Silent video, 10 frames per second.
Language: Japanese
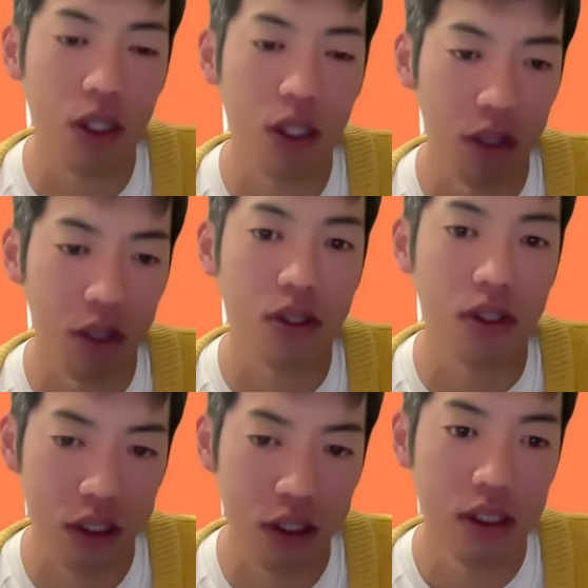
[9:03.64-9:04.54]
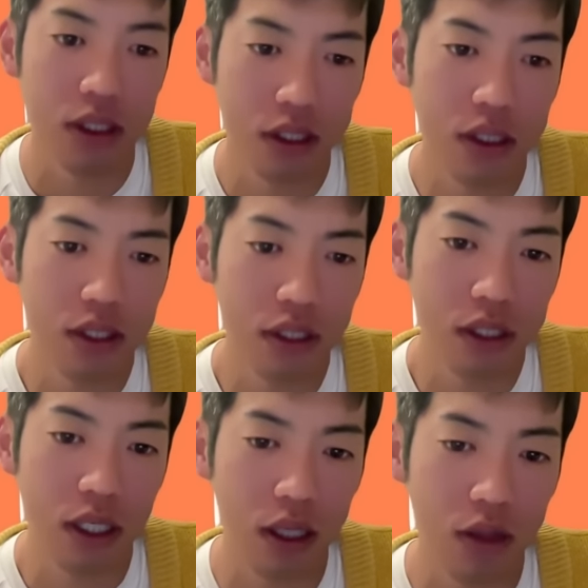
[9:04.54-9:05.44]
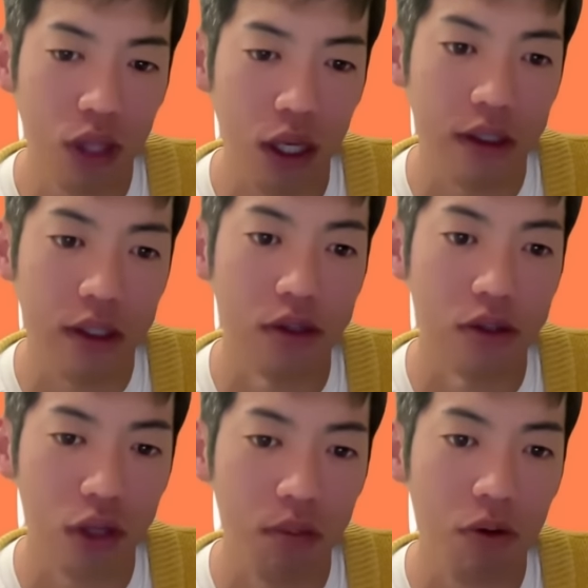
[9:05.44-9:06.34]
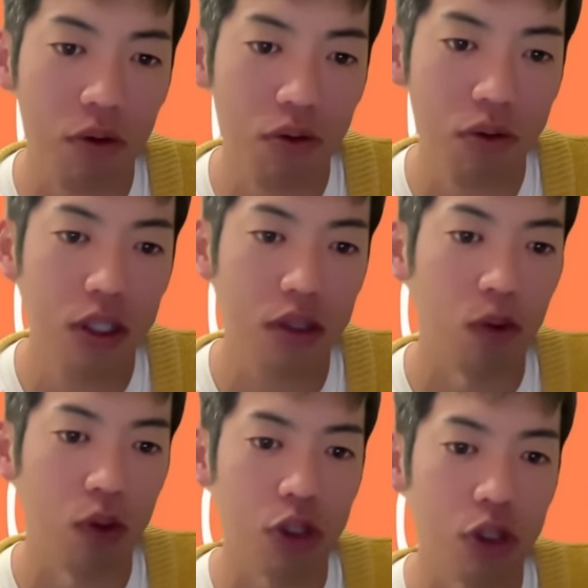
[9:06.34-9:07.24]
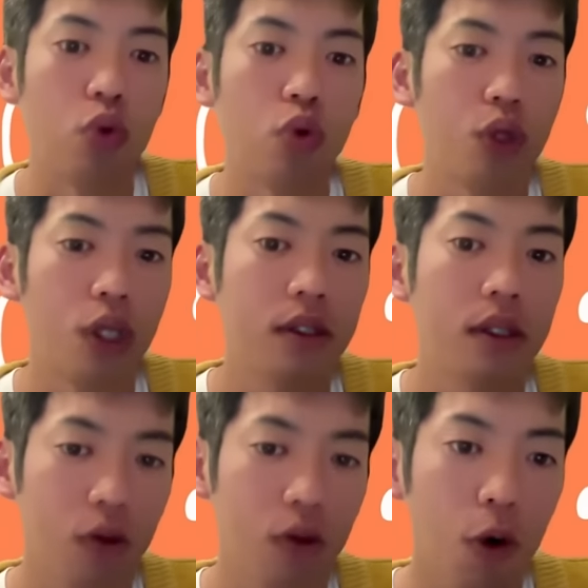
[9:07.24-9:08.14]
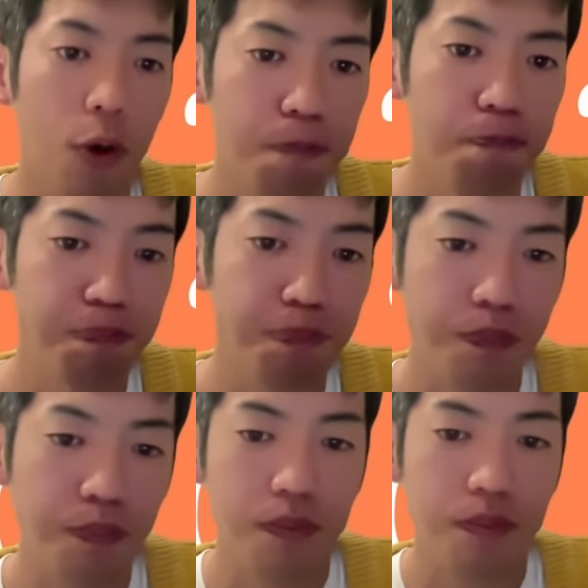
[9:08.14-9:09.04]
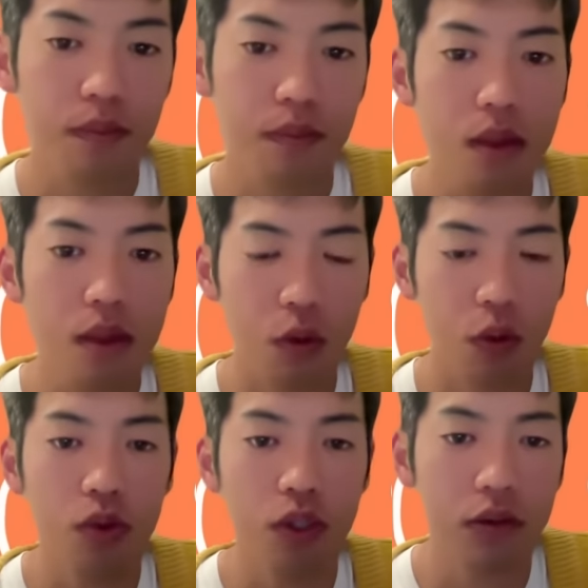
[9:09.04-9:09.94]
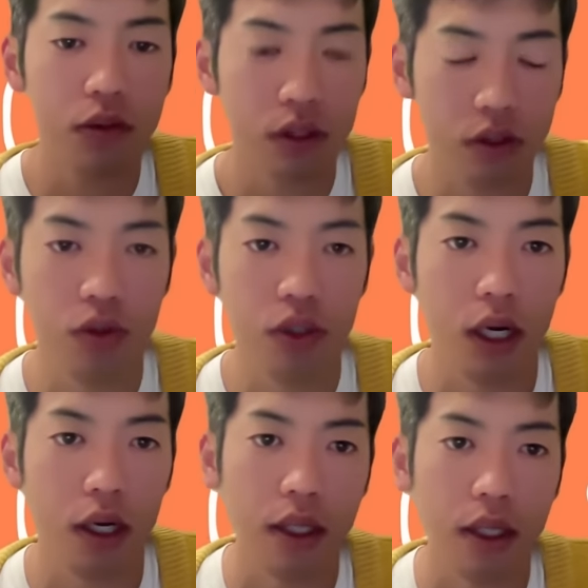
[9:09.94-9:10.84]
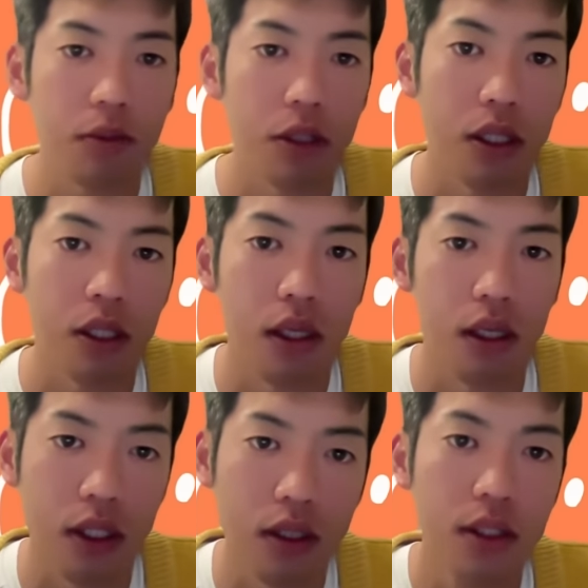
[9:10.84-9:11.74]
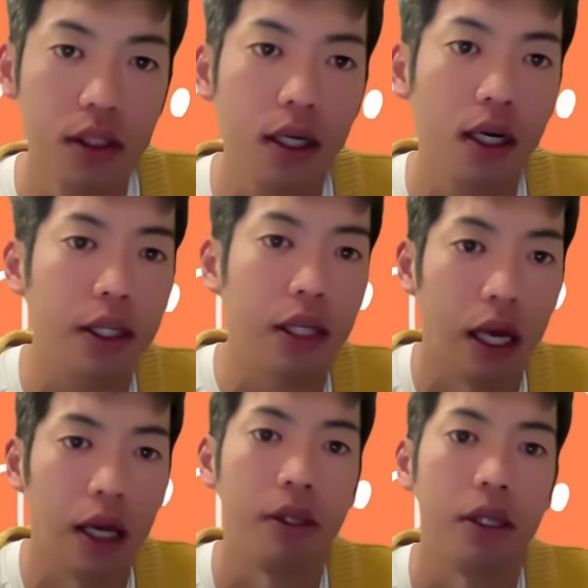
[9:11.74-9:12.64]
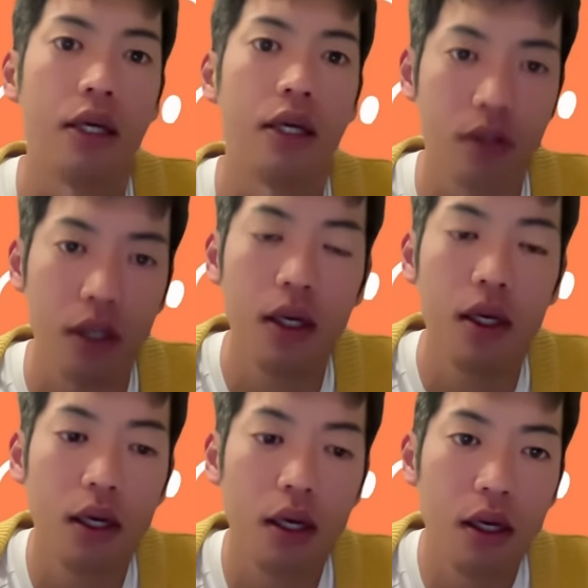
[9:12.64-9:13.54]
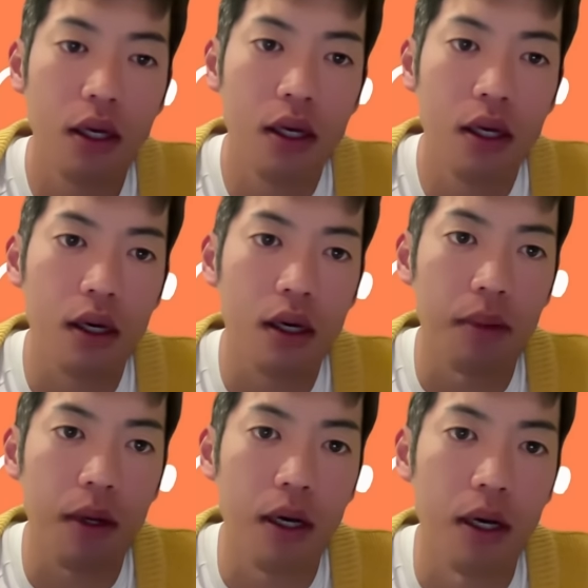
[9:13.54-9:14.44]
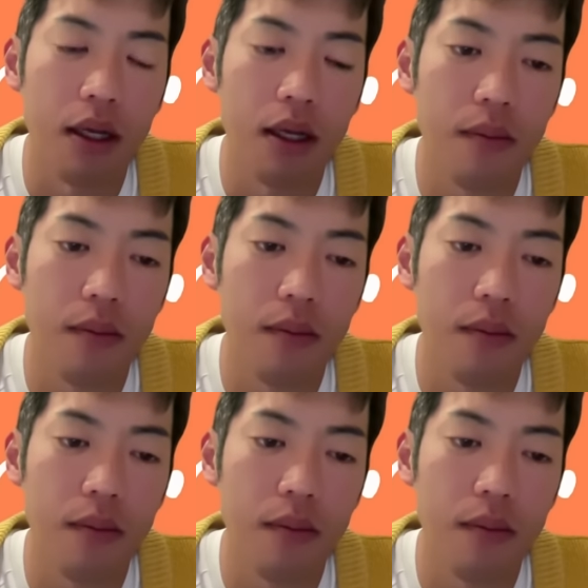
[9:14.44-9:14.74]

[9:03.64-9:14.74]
まりますし、やりたい放題やってたんでしょうね。まあこの時期はもう時効ですけど、当時はすごい金集めてて、全然書いてないみたいですね。だからやっぱり、